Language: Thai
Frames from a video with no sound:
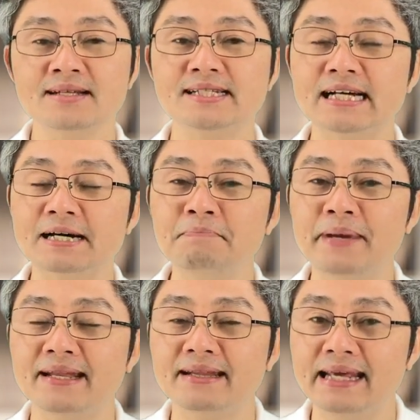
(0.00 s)
เสริมผิด
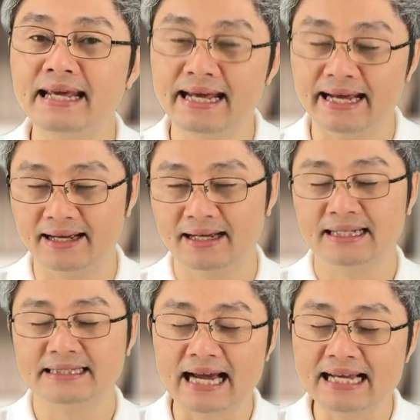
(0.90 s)
ที่
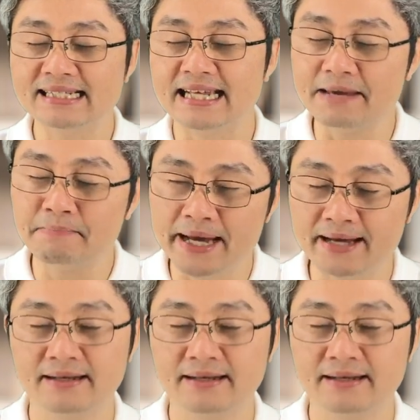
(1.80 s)
ใช้สีผิด